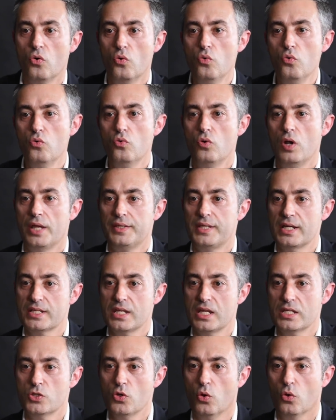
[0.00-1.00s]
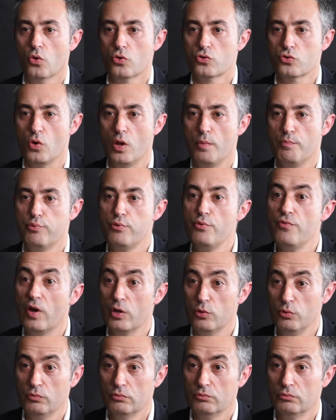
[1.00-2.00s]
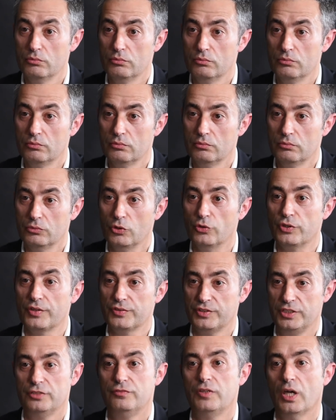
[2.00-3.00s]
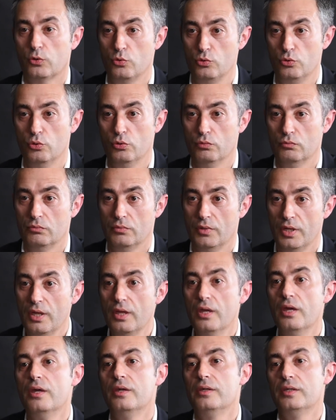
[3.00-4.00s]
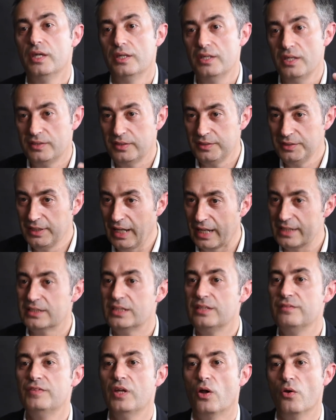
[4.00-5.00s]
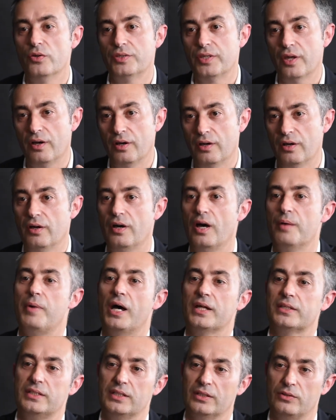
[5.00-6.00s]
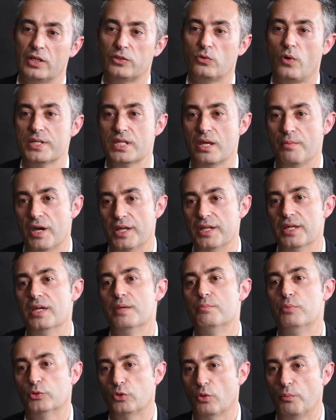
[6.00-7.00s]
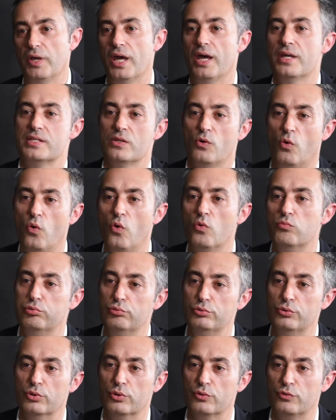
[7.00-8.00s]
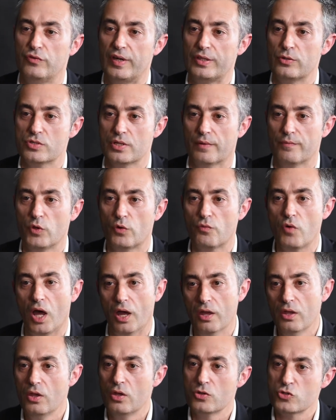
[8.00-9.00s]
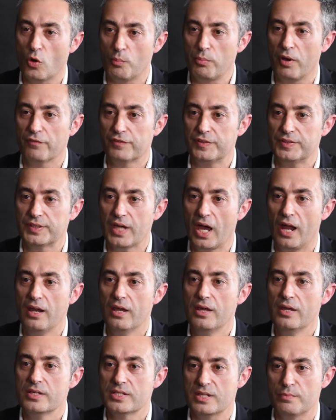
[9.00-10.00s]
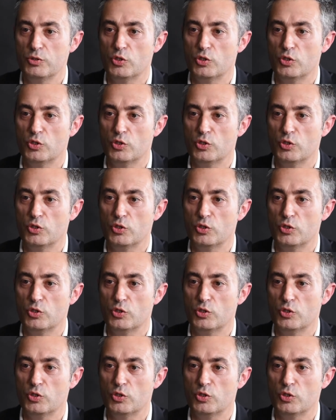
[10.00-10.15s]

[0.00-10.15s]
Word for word: ou la taxation sur les plus-values de 36,2% qui est dégressive dans le temps à partir de la troisième année pour tomber à zéro au bout de 22 ans. Donc voilà, sur le plan fiscal. 5